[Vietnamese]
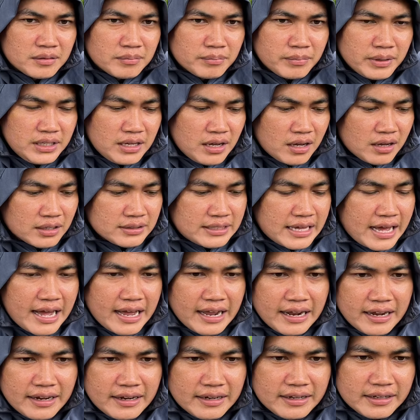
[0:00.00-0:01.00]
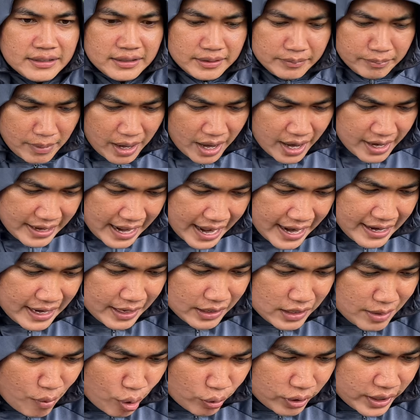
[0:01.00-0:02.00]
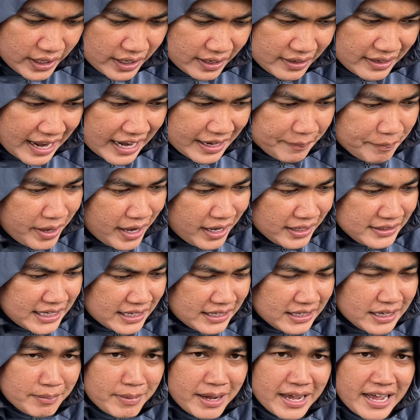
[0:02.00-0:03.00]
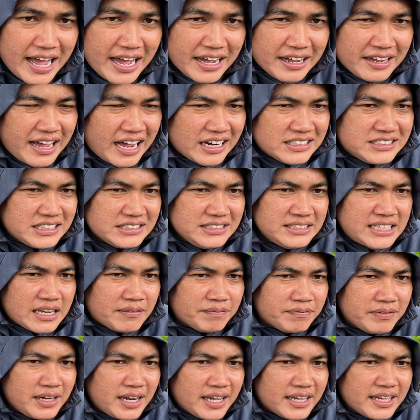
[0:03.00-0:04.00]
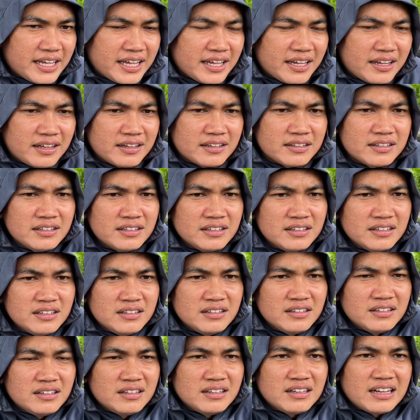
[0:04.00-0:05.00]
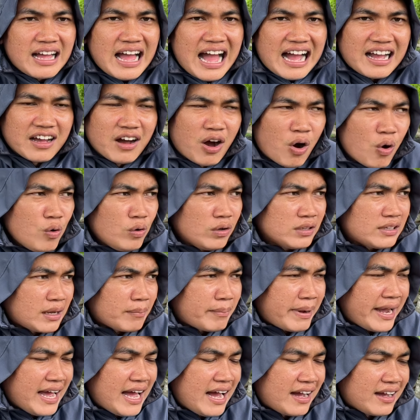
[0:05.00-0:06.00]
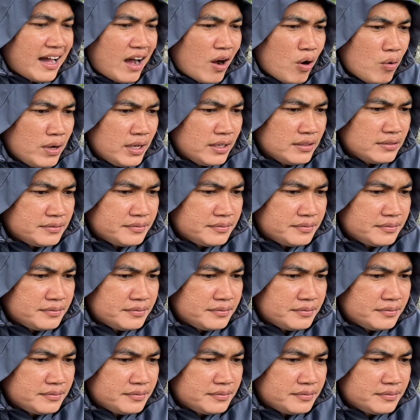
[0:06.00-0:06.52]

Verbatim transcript: bây giờ người ta mới đây là có một cái hình ảnh mới nhất là bà hàng ăn sinh nhật với lại à, ờ, hằng hữu thằng bé hằng hữu